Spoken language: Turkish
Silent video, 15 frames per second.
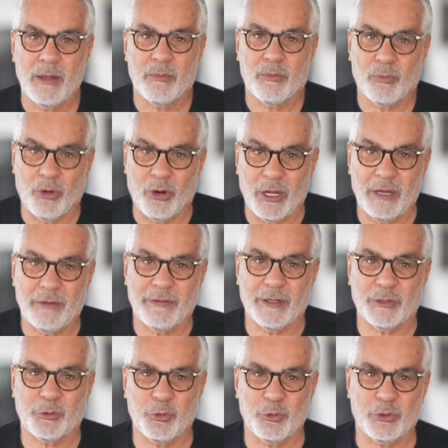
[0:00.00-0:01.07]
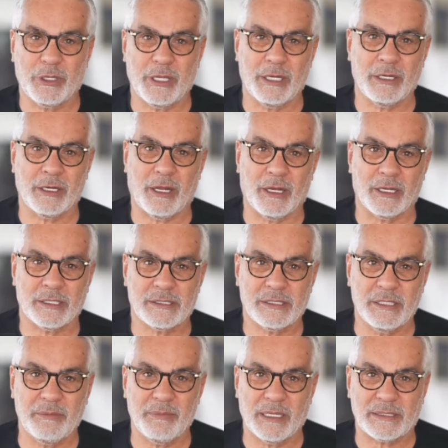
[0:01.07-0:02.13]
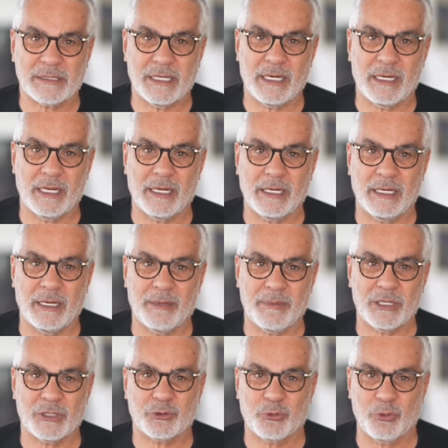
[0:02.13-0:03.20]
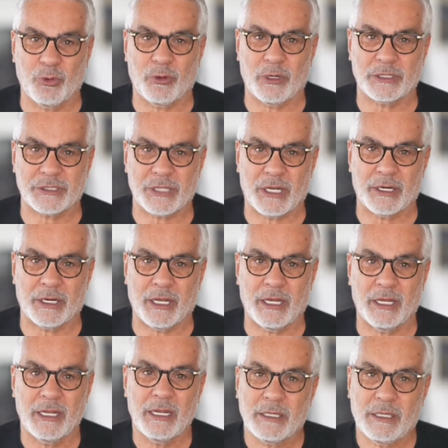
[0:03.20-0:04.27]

muhalefet Türkiye'nin asli meseleleriyle meşgul olacağına